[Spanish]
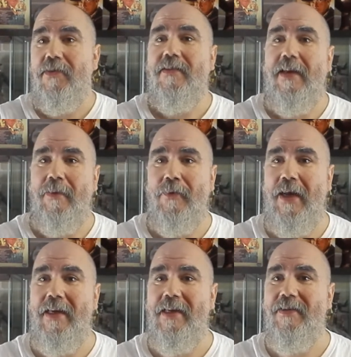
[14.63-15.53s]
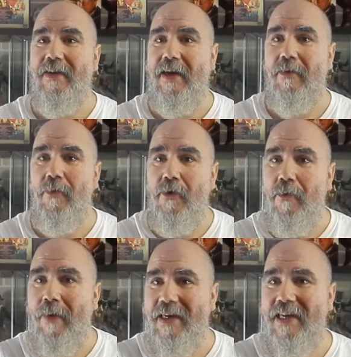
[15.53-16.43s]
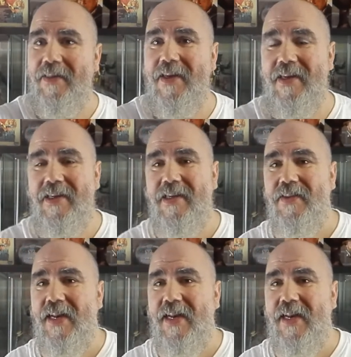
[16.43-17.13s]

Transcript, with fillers: estará por ahí, será como marca de,